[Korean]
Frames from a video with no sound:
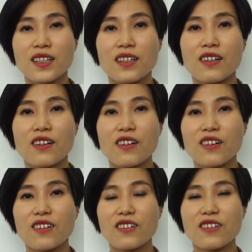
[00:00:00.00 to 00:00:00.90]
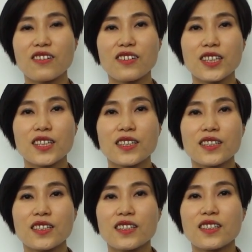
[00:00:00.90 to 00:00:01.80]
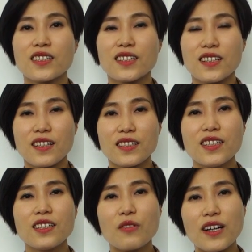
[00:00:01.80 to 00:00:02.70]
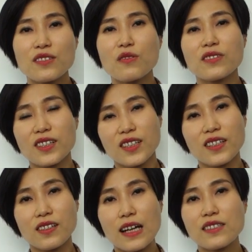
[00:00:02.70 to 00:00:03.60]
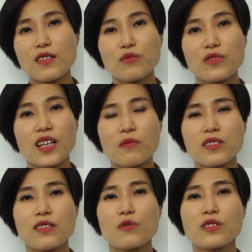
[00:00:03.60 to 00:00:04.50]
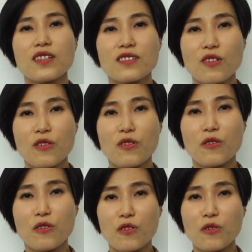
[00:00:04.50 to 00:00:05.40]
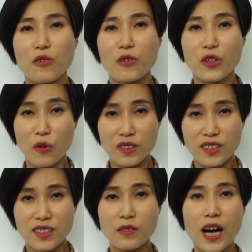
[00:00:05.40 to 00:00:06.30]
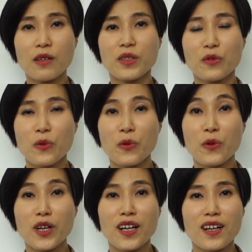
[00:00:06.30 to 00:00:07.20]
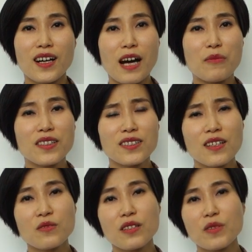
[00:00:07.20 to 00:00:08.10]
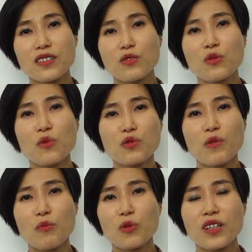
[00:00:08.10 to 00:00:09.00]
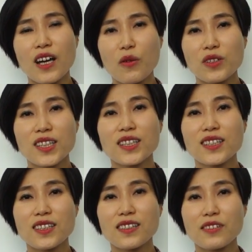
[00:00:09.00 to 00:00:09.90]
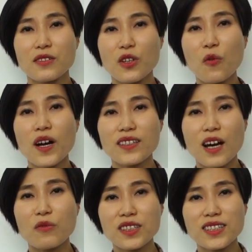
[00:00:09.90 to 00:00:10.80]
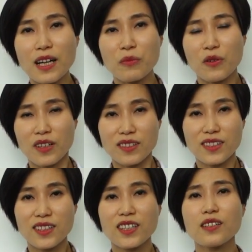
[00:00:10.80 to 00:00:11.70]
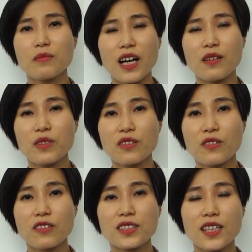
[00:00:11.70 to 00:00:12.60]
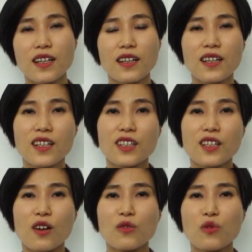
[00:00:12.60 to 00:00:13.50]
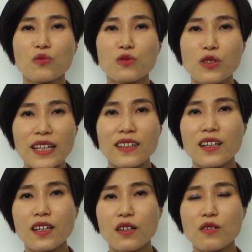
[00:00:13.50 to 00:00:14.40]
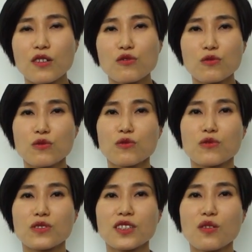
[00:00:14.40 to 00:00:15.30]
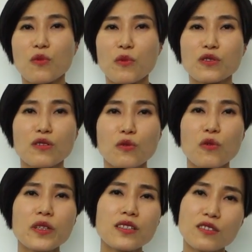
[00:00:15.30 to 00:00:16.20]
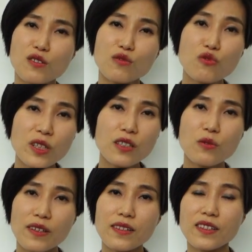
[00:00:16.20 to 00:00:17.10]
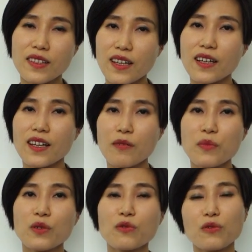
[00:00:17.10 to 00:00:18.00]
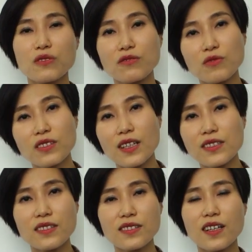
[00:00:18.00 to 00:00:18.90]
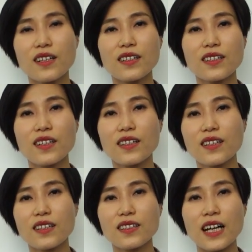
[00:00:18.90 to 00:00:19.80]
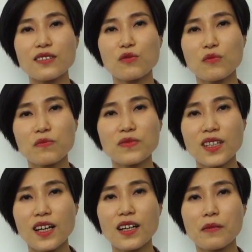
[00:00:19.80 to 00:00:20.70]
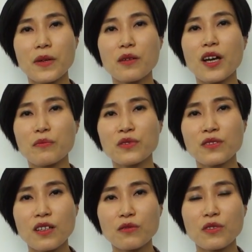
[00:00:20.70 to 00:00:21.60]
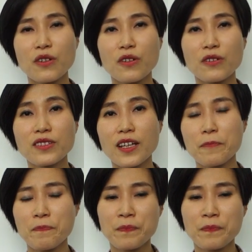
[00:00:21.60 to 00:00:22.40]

아, 그러니까 이 과정들이 환자분들이 아마 진료실에서 어, 겪는 그 마음이고 아마 의사 선생님의 그 뒤통수만 보다 나온 그 영화에 나온 그 장면 같은 그 마음일 거예요. 제가 어, 너무 안타까워가지고 그걸 보면서 코미디처럼 웃기도 했는데 한편으로는 우리 환자들 생각하니까 가, 좀 마음이 아프더라고요. 근데